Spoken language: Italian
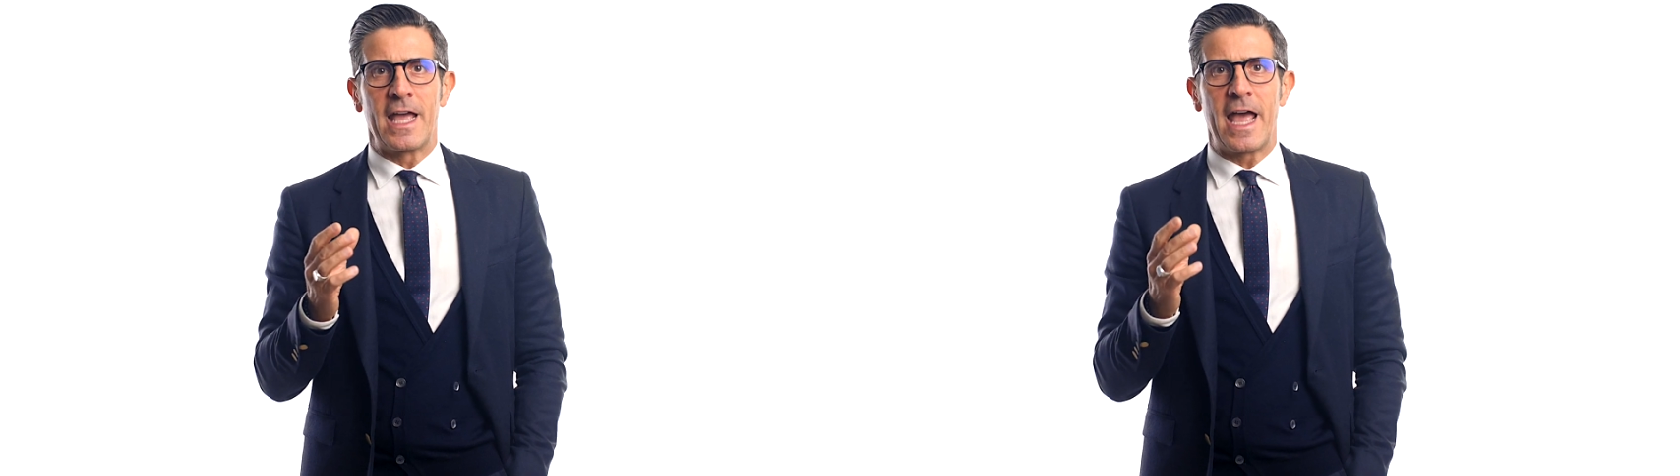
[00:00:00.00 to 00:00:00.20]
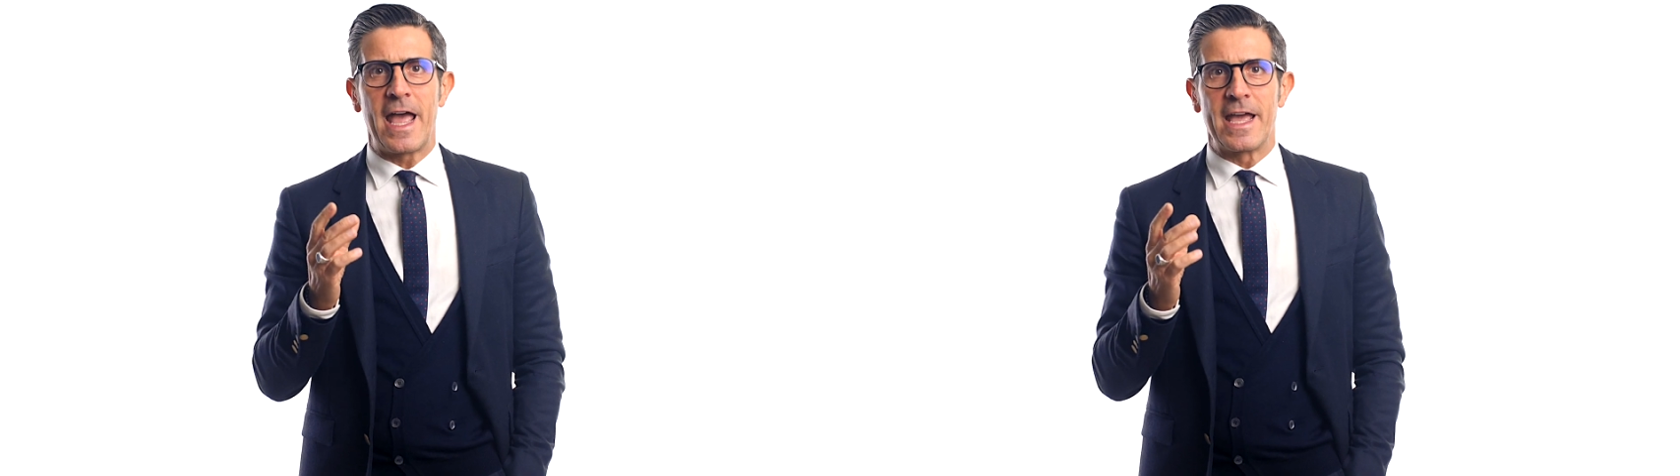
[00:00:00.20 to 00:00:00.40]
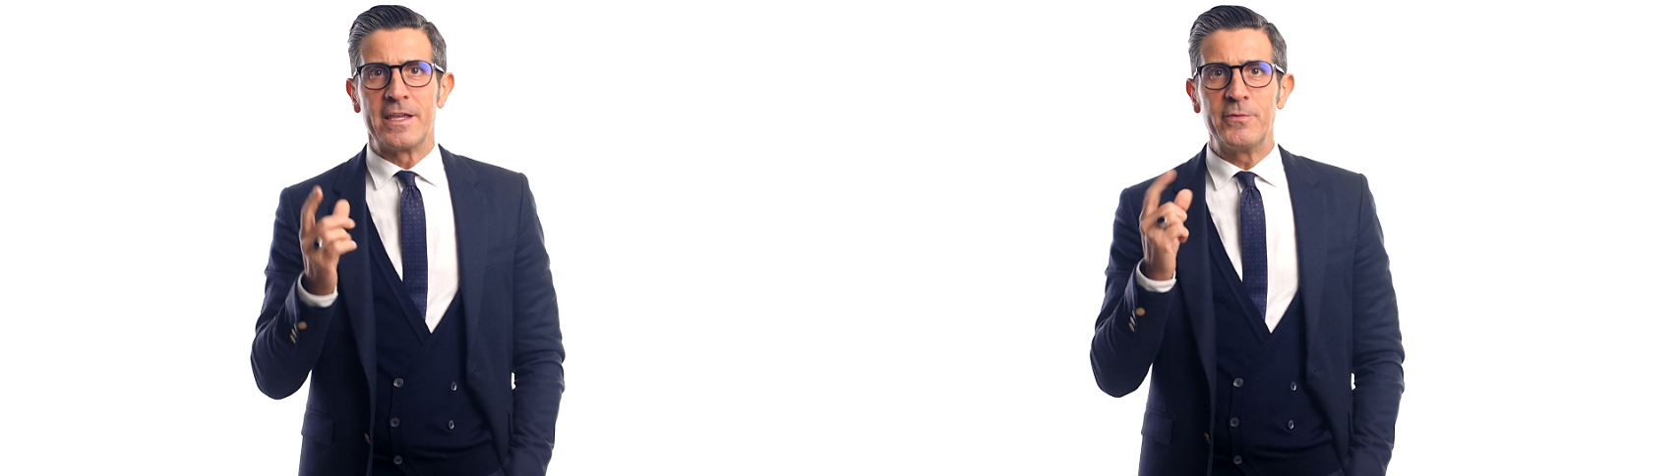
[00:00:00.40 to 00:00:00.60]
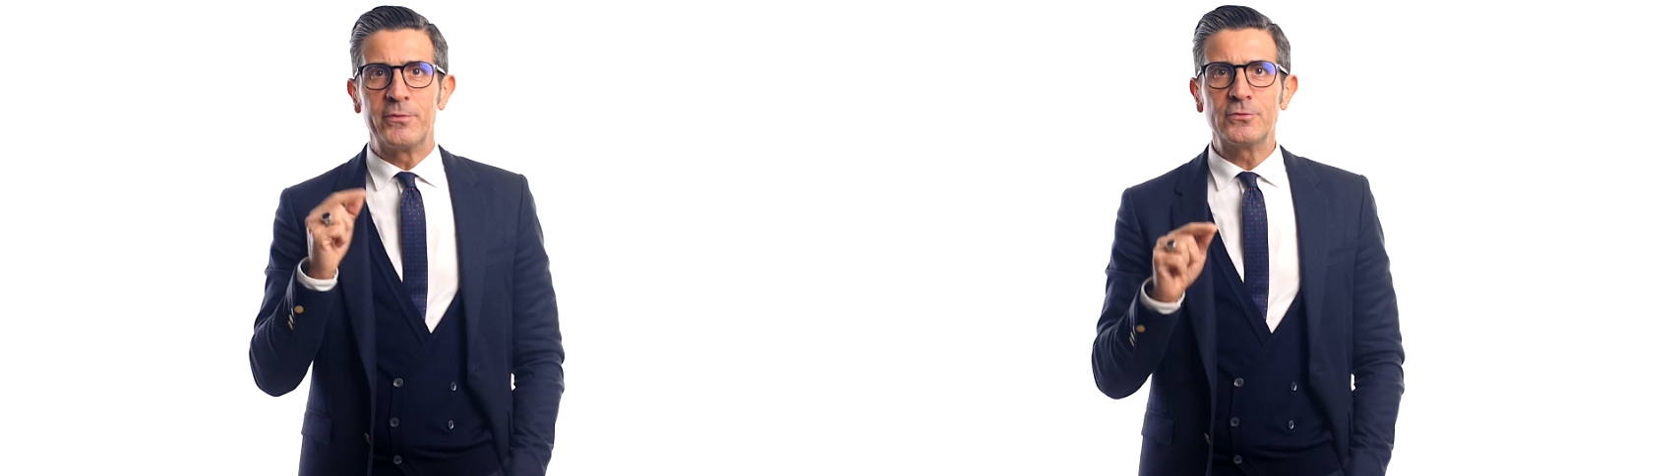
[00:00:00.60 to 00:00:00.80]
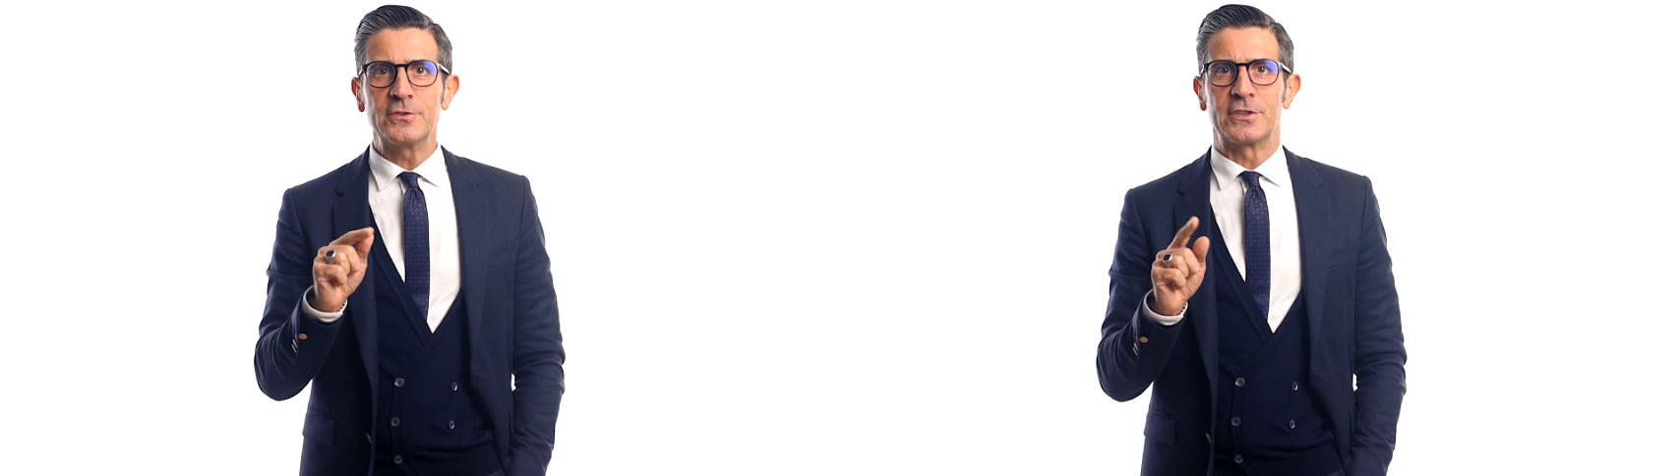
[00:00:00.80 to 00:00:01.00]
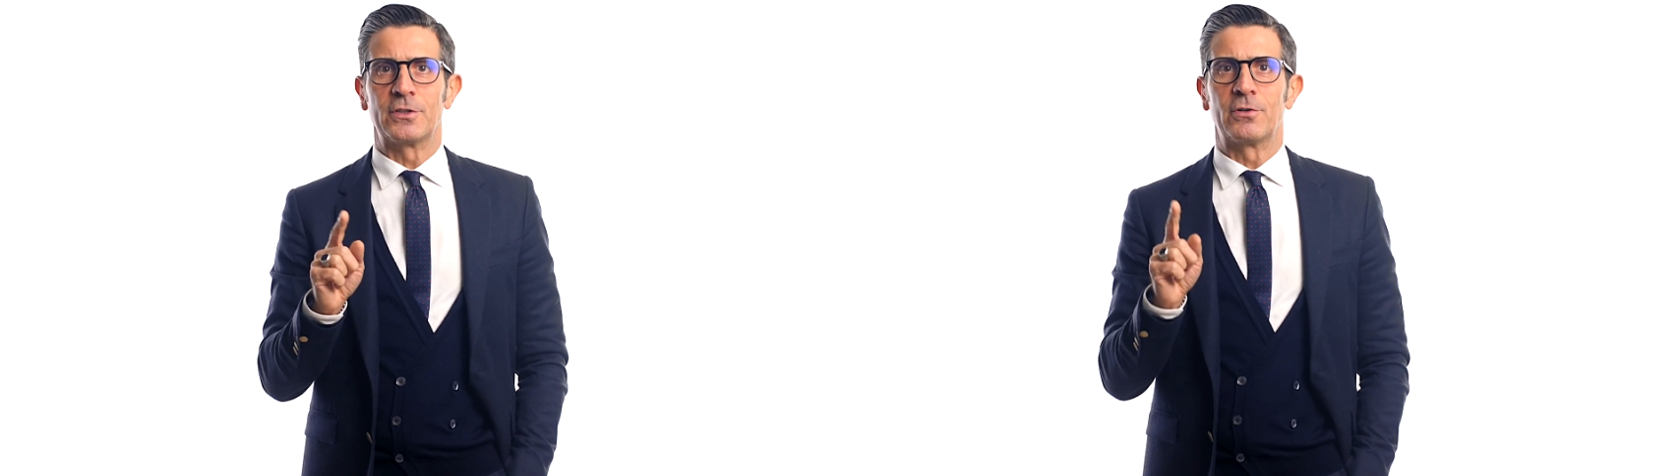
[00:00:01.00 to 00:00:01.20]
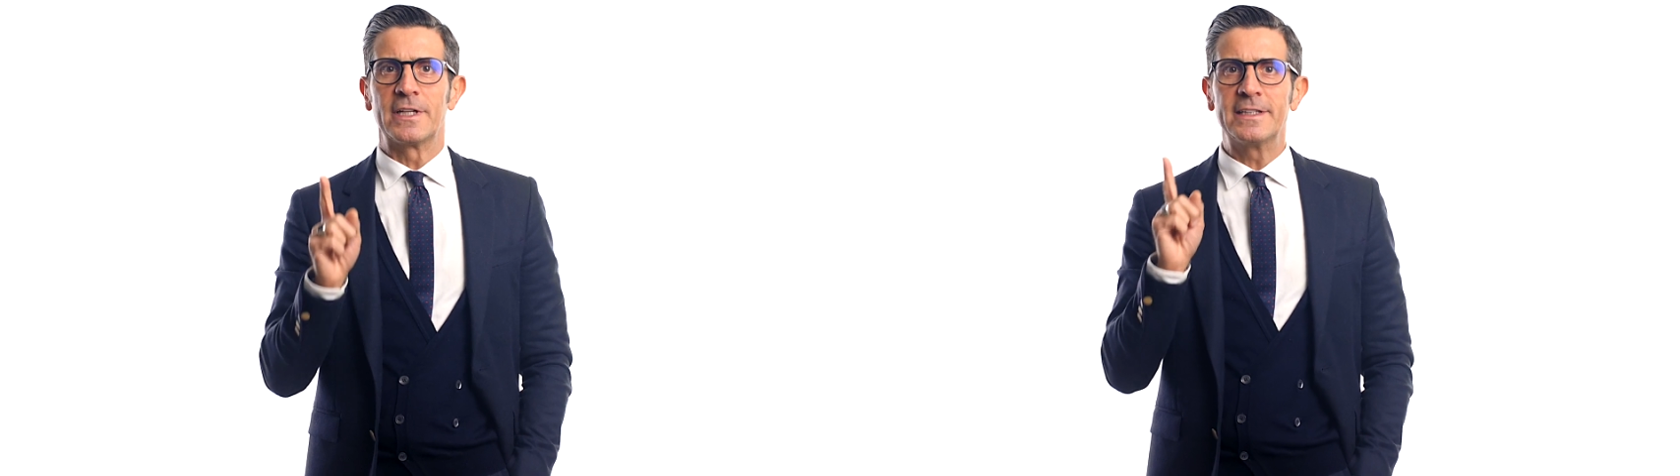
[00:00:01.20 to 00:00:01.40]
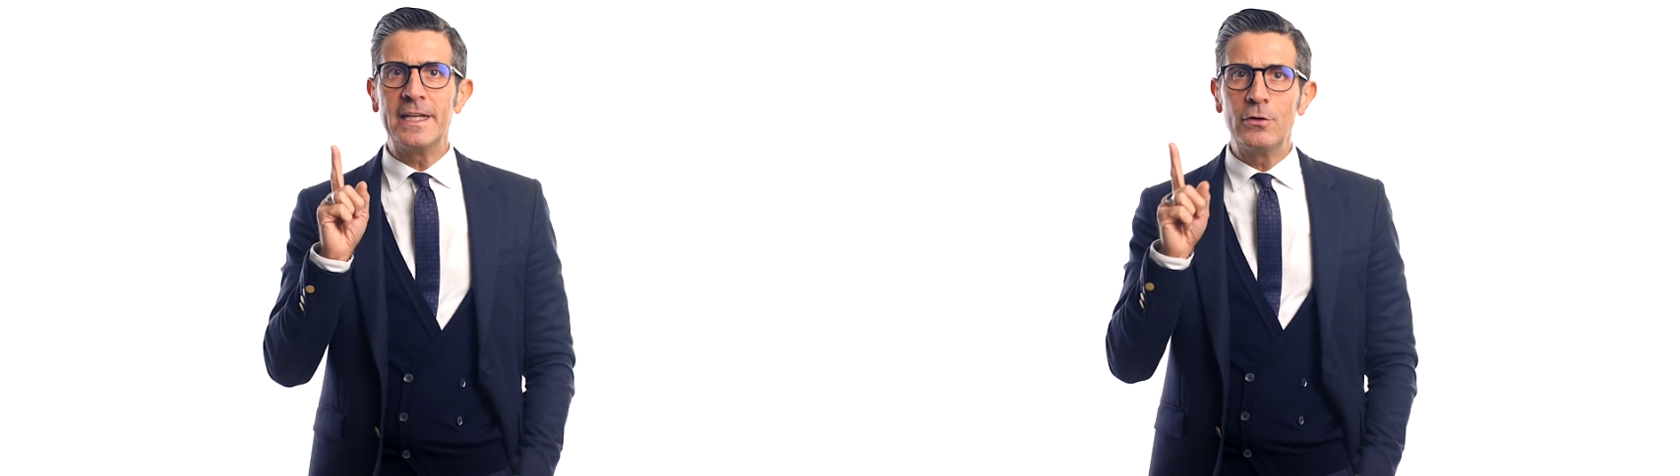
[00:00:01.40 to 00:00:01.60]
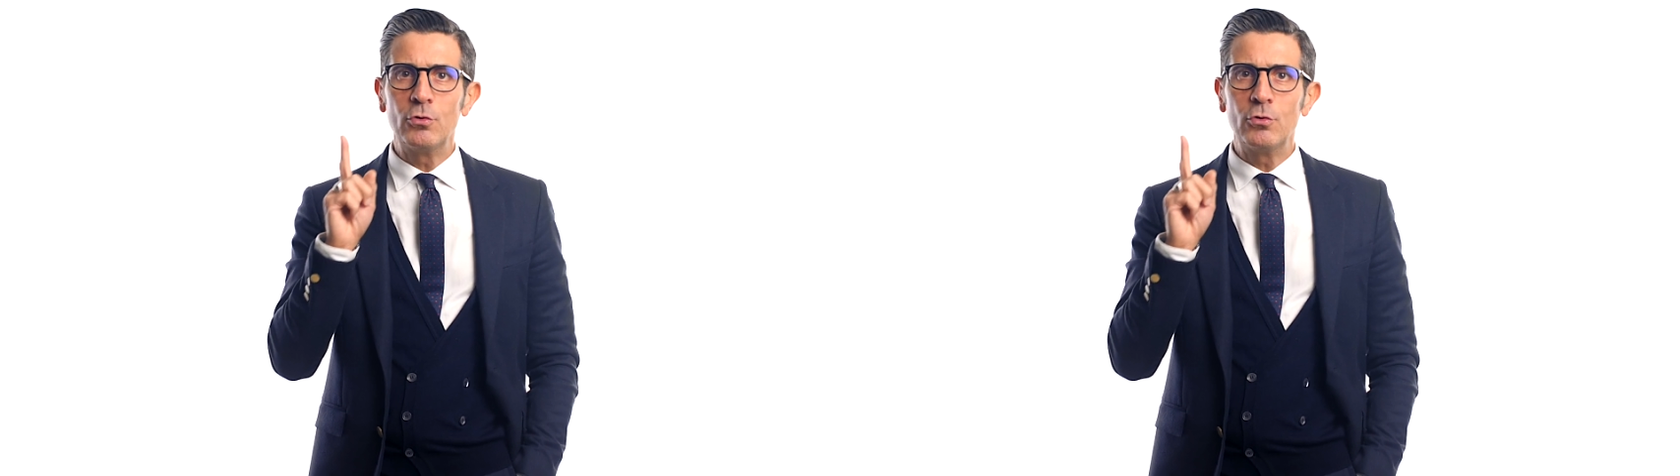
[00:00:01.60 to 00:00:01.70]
è in funzione del